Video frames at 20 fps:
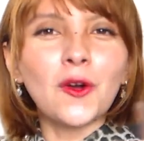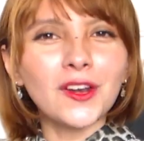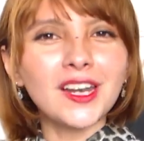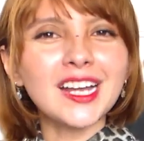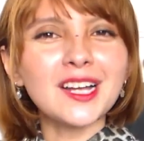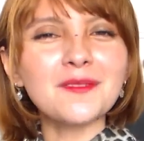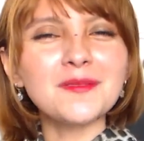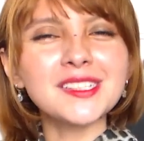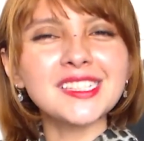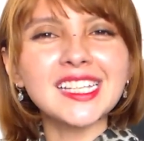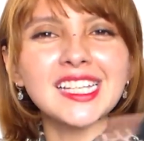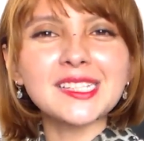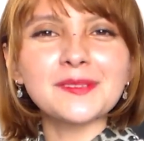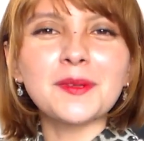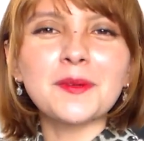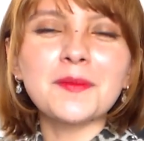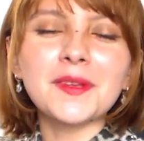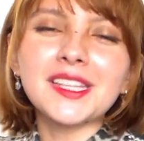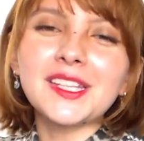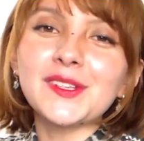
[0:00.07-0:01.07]
Hola, ¿cómo
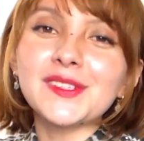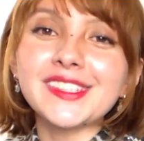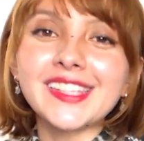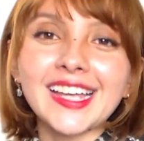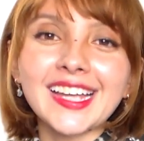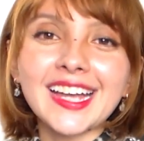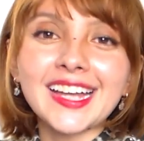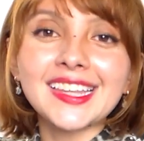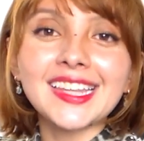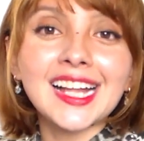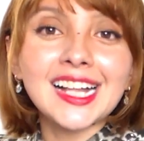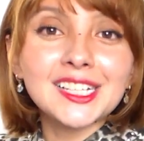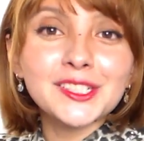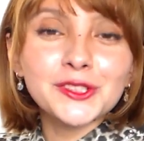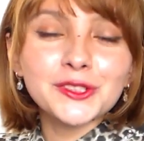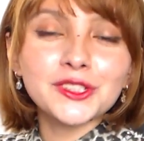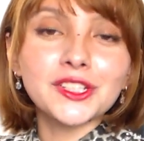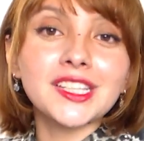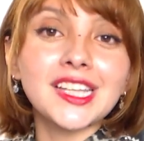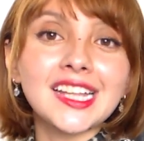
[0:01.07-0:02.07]
estás? Bienvenido a este canal.
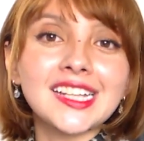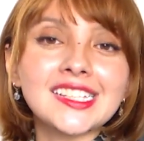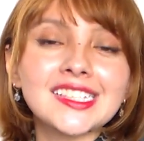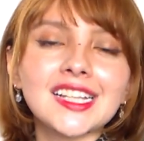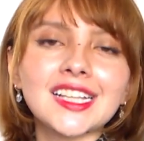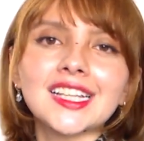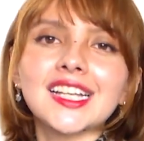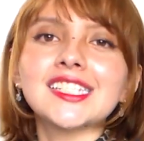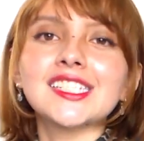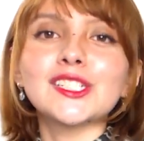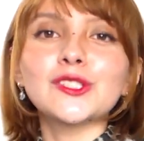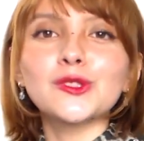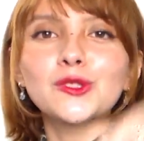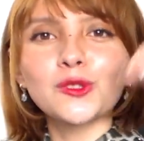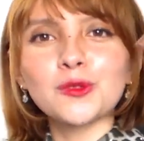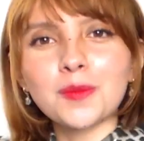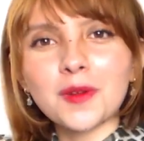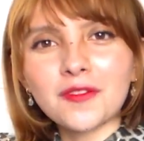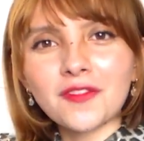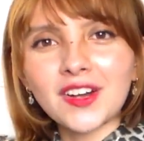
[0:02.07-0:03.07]
Yo soy Dani Saldaña,
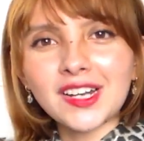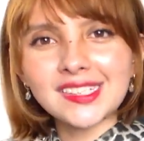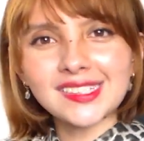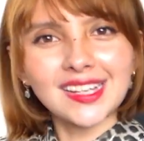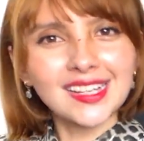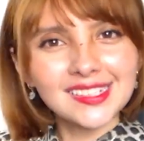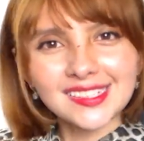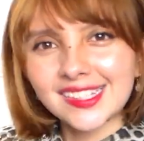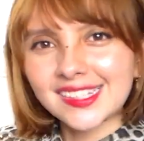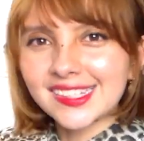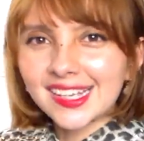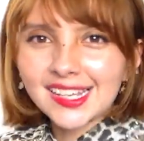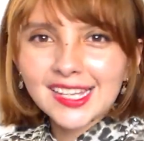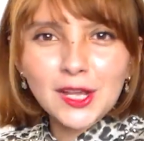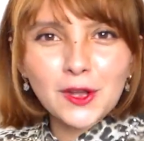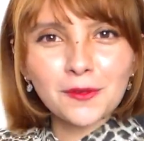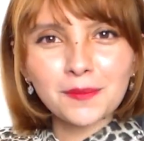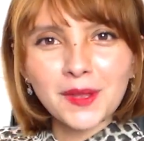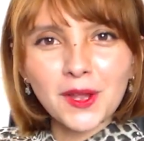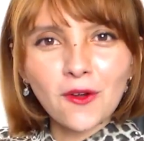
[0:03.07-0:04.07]
estoy súper feliz de que estés
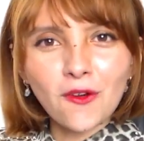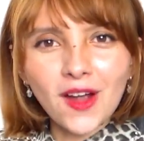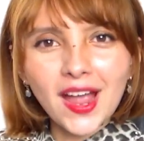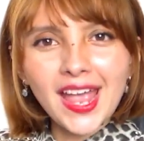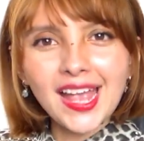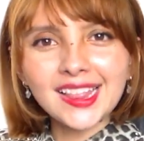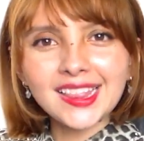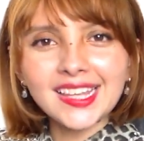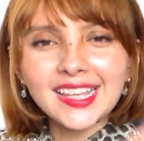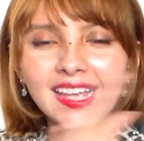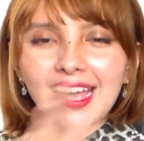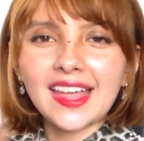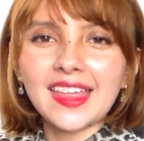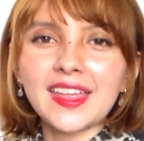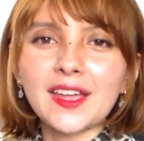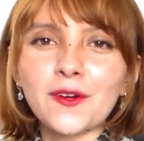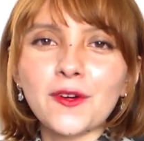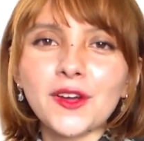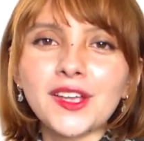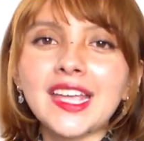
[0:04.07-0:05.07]
aquí conmigo el día
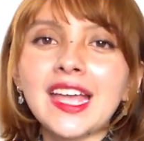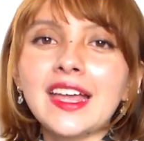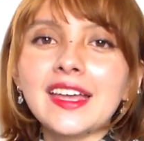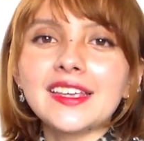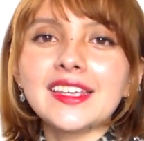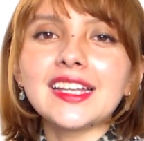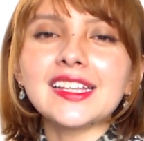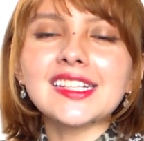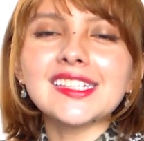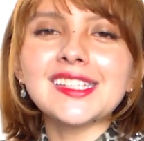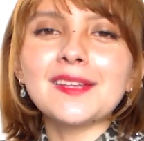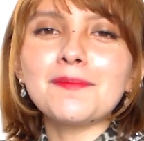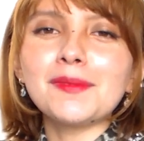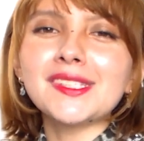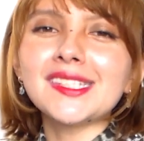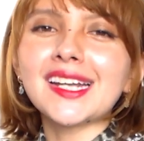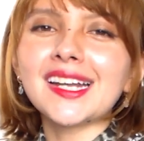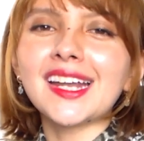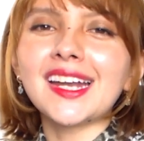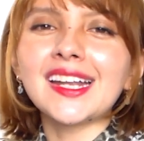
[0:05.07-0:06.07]
de hoy. Y antes de
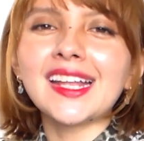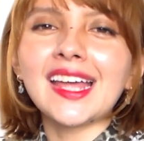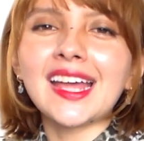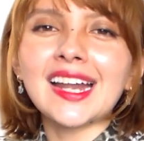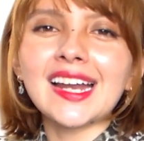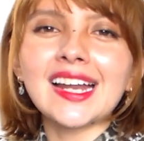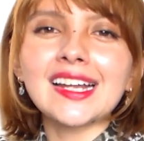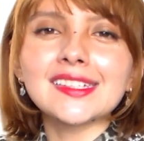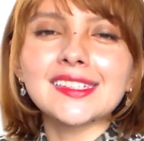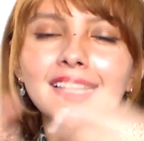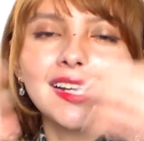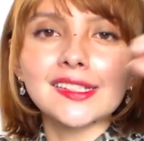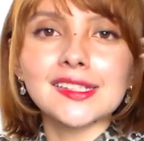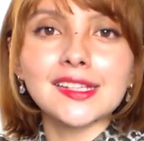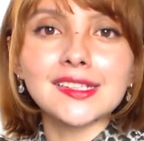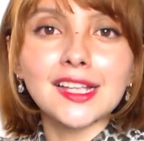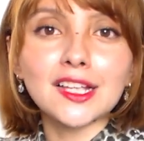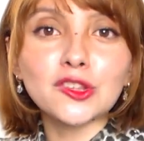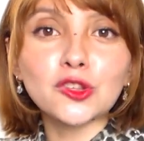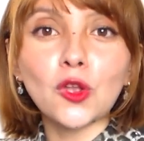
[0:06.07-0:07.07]
empezar quería darle las
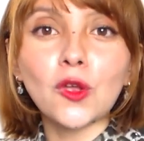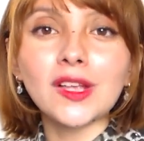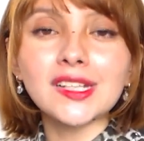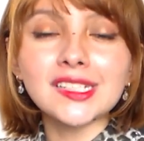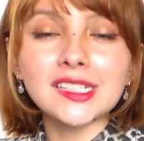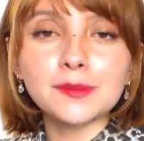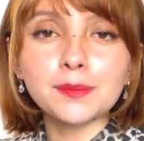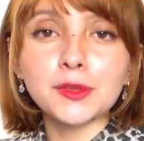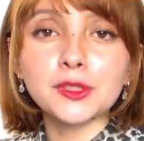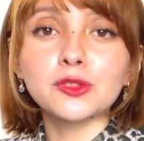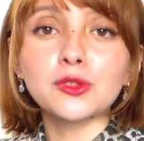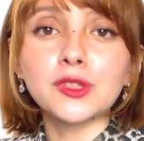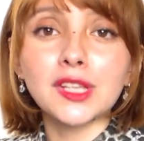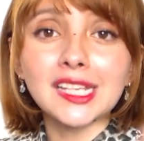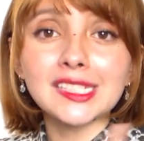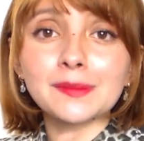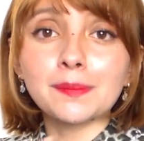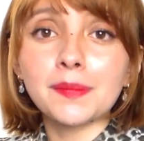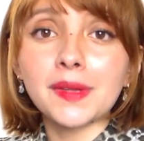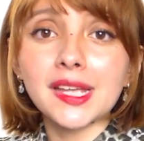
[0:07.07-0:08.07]
gracias a todas las
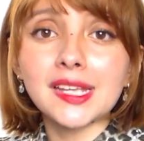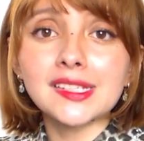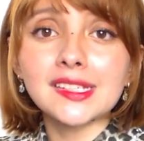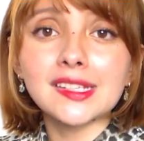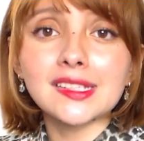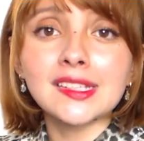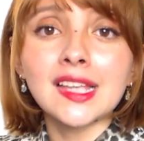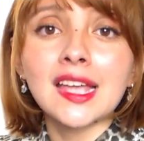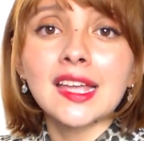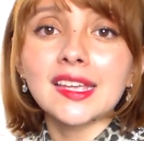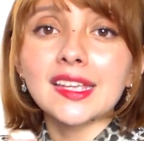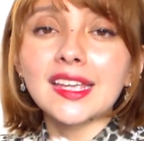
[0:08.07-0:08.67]
personas bellas